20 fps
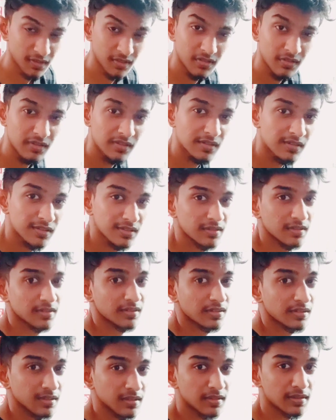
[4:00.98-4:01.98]
மச்சான்
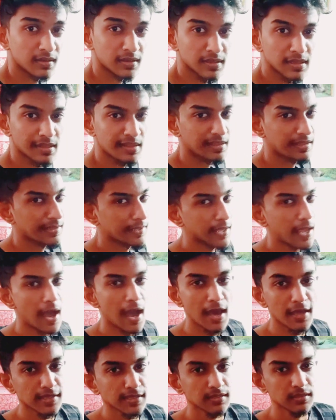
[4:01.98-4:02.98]
உன் பெஸ்ட் ஃப்ரெண்ட் யாருடா
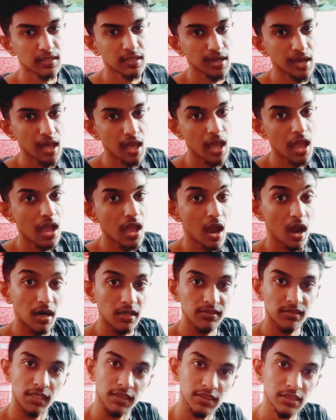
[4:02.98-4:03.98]
யாருன்னு
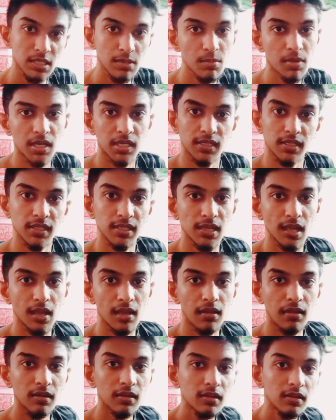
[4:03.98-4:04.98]
தெரில ஆனால்
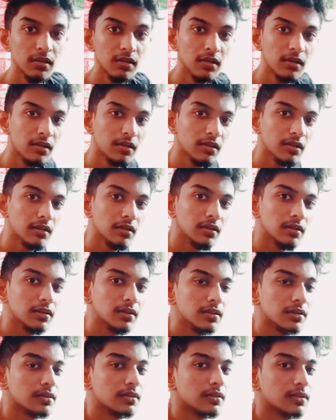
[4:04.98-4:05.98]
சத்தியமாக நீ இல்லை என்னடா
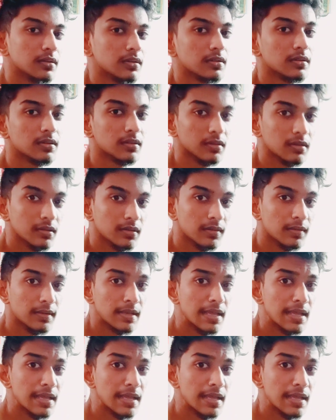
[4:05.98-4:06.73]
இப்படி சொல்கிற